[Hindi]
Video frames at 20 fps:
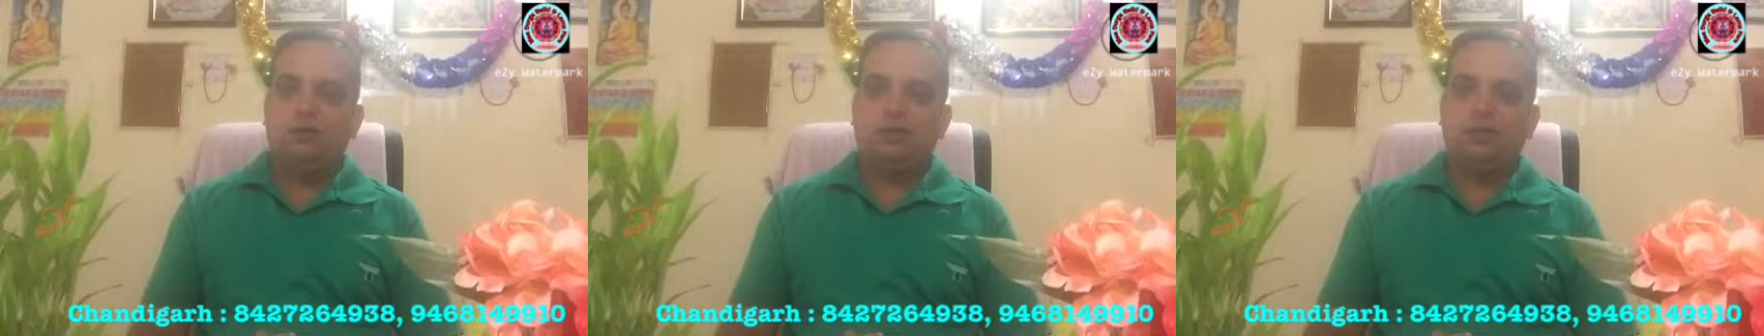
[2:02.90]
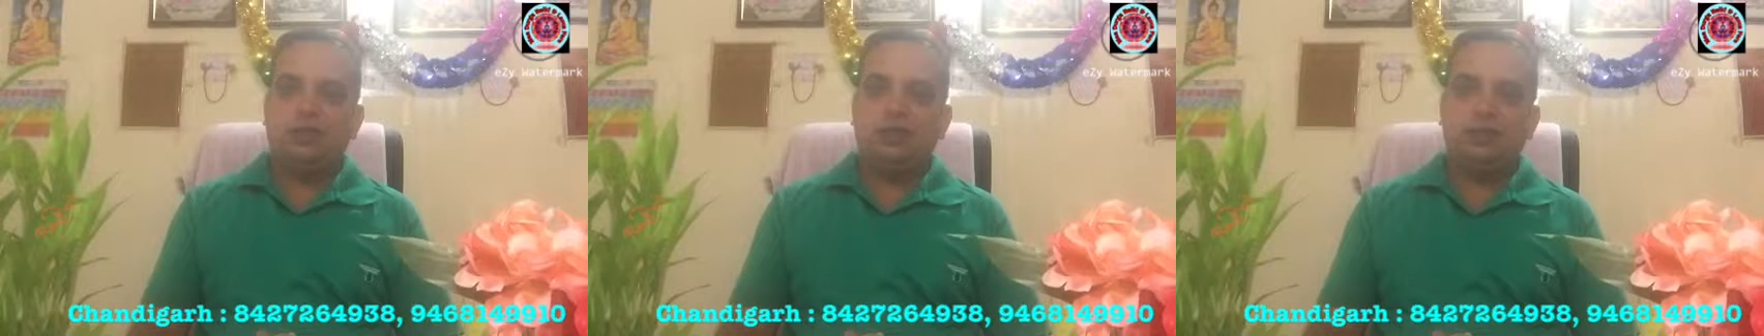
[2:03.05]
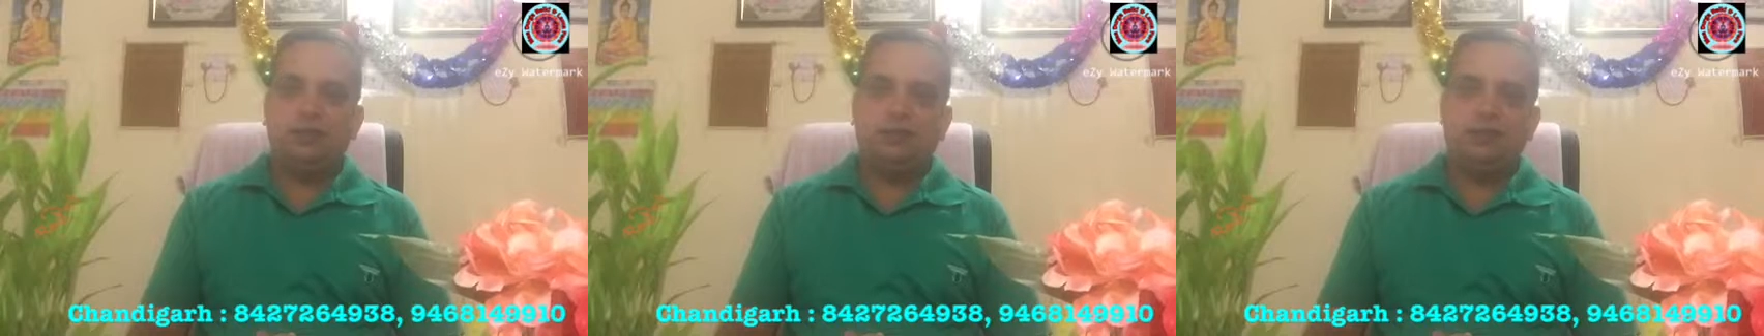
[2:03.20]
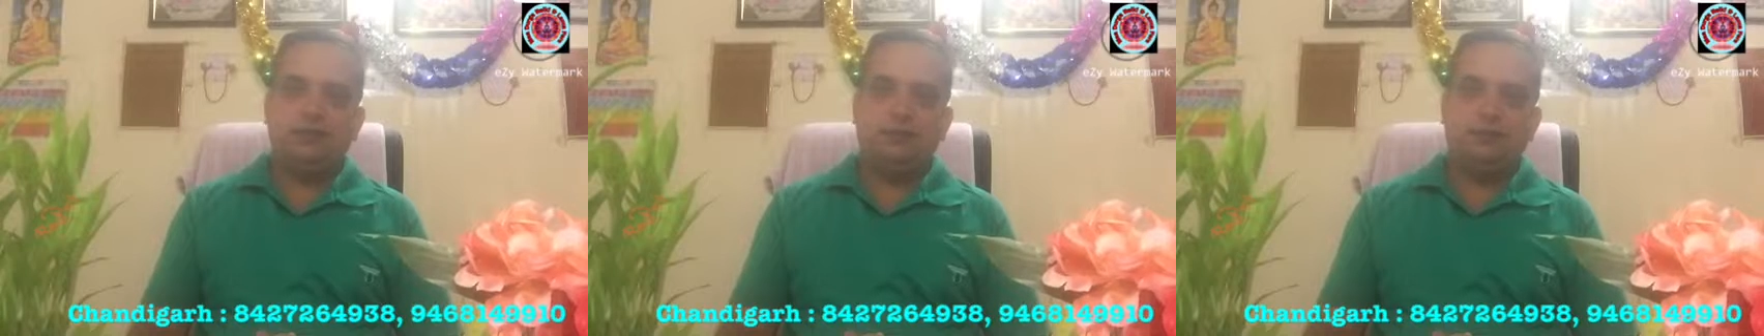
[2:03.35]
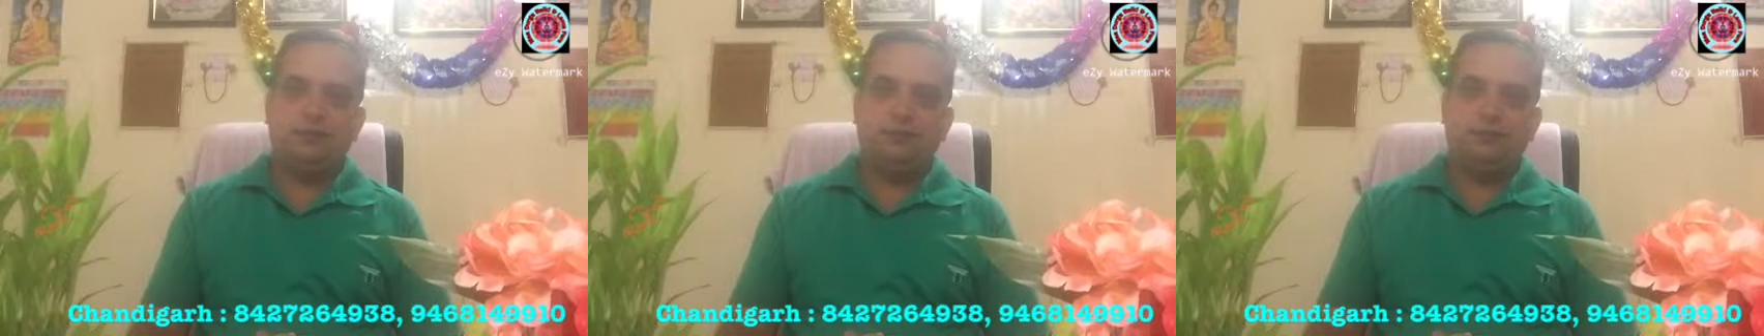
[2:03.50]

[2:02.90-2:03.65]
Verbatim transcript: देखिए